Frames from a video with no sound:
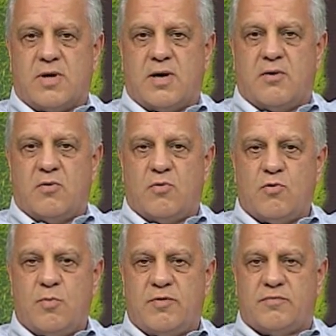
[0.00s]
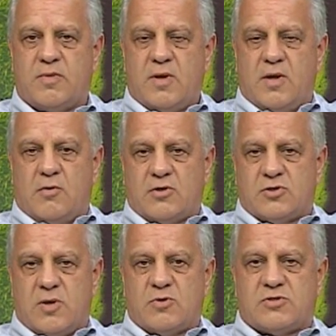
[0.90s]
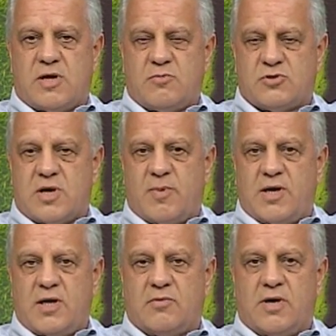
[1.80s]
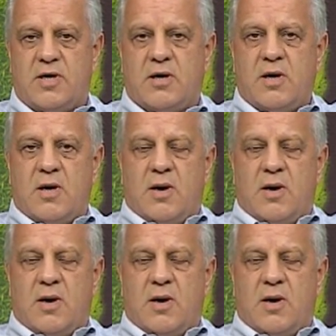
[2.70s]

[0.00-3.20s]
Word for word: Né? O clube, nós estamos, estamos trabalhando aí